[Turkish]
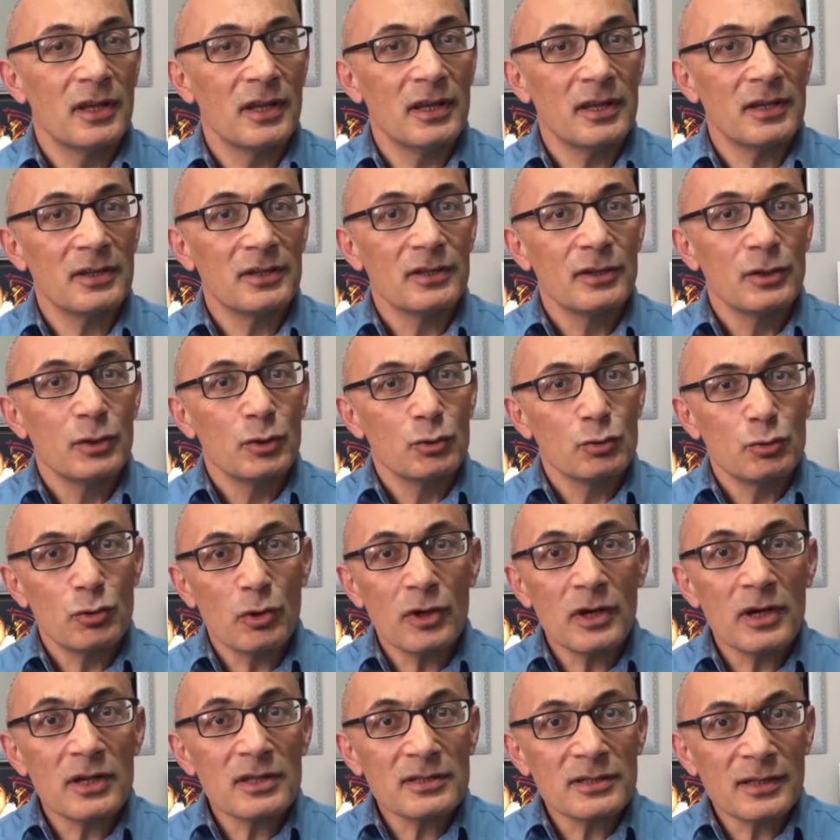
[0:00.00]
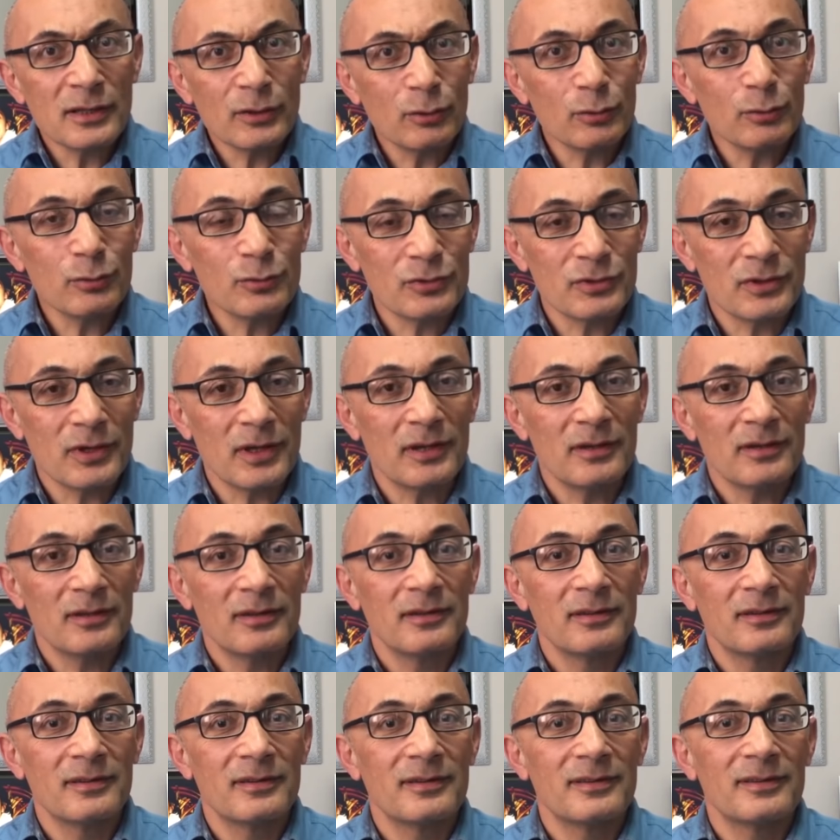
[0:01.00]
Eğer çok hastan olursa
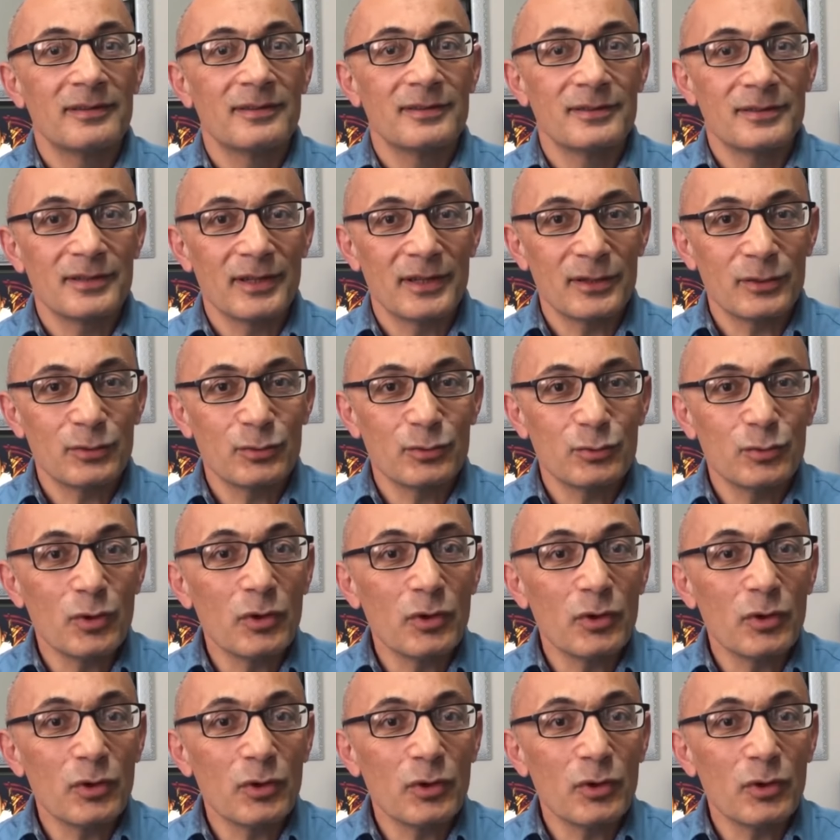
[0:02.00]
sana